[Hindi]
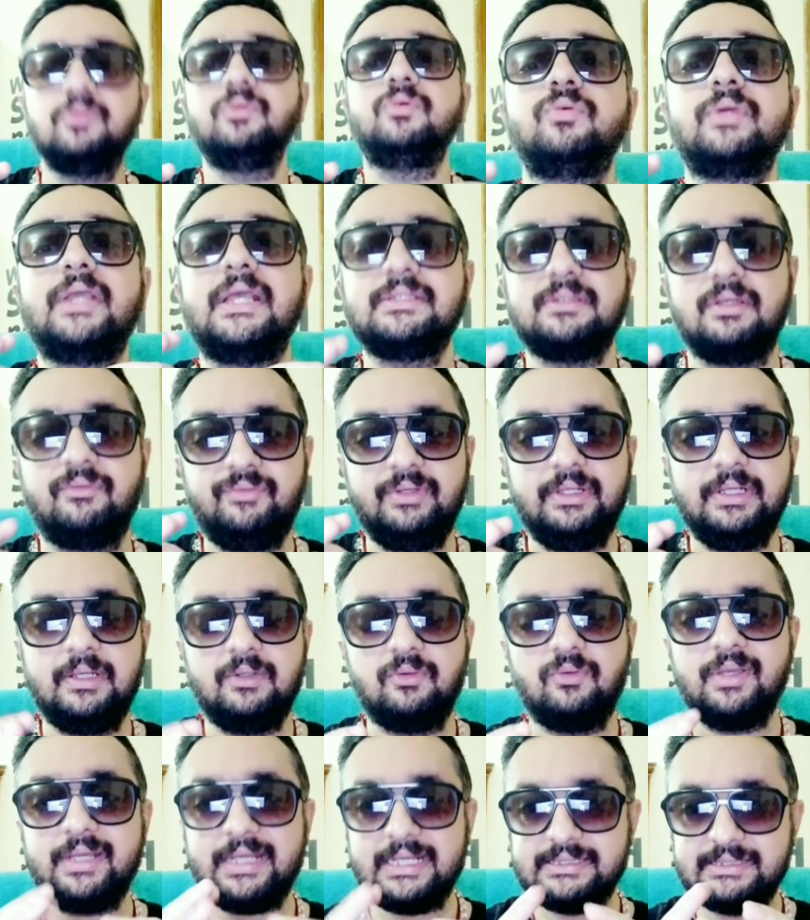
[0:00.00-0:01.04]
तो कैसा फील
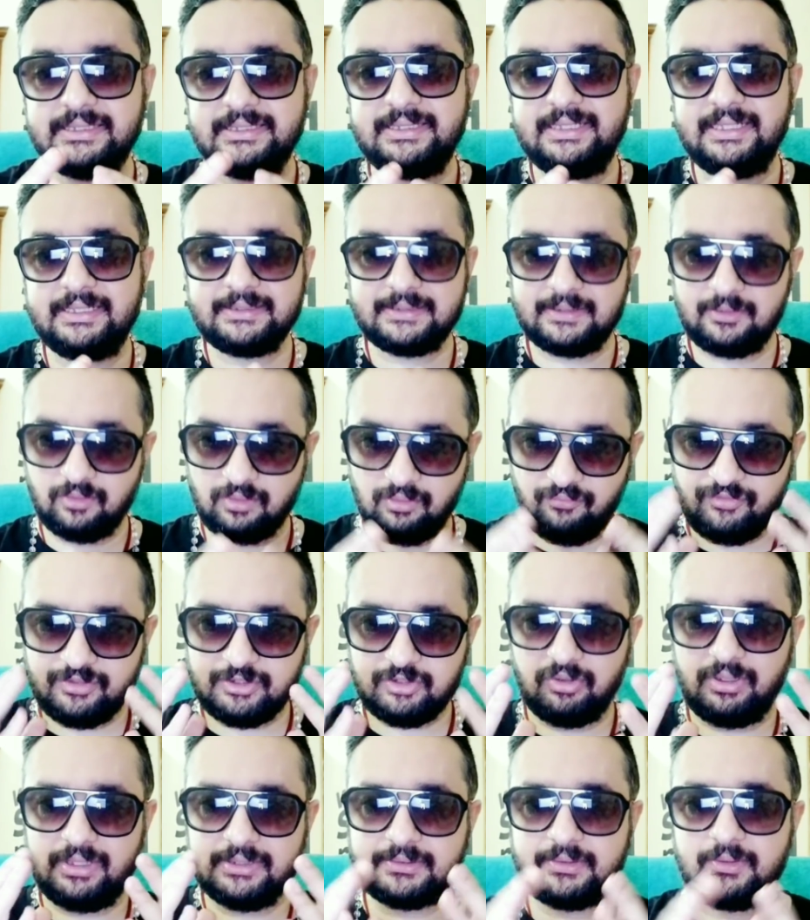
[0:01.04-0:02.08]
करोगे कैसे रिएक्ट करोगे
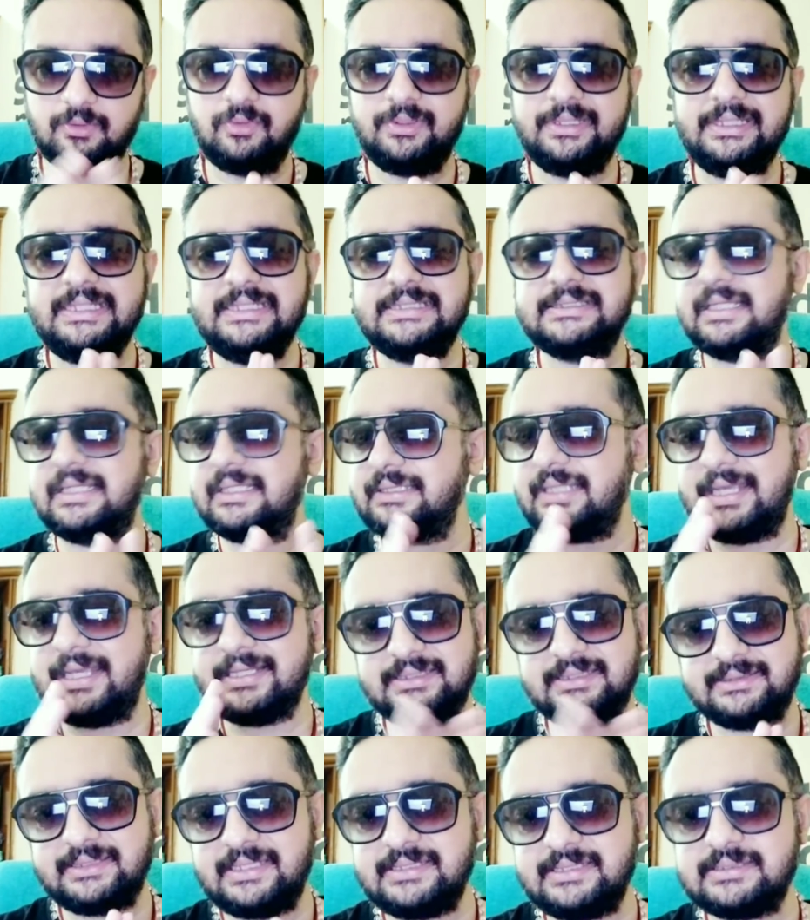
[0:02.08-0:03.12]
विजुलाइज करो ई e से आता है
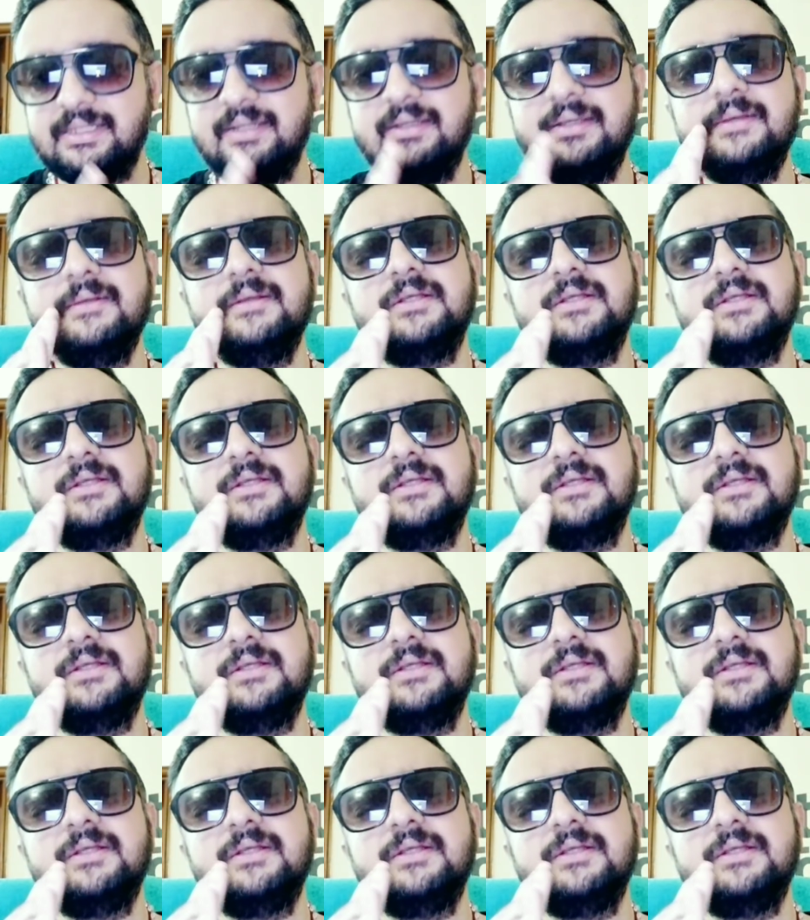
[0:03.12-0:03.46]
एक्सरसाइज